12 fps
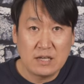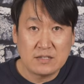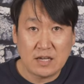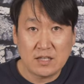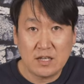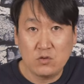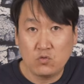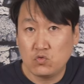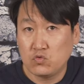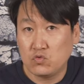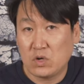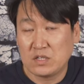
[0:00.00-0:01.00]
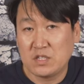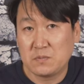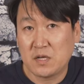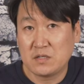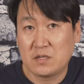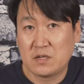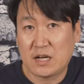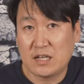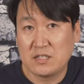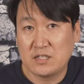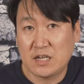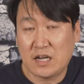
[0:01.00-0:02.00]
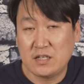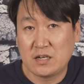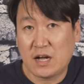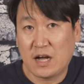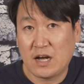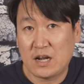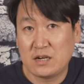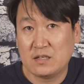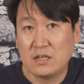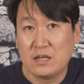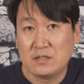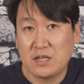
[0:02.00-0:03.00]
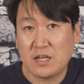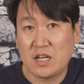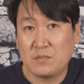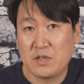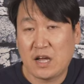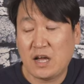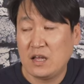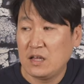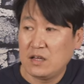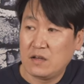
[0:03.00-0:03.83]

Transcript: 상당히 우수한 집탄성을 가지지 않을까라는 생각입니다.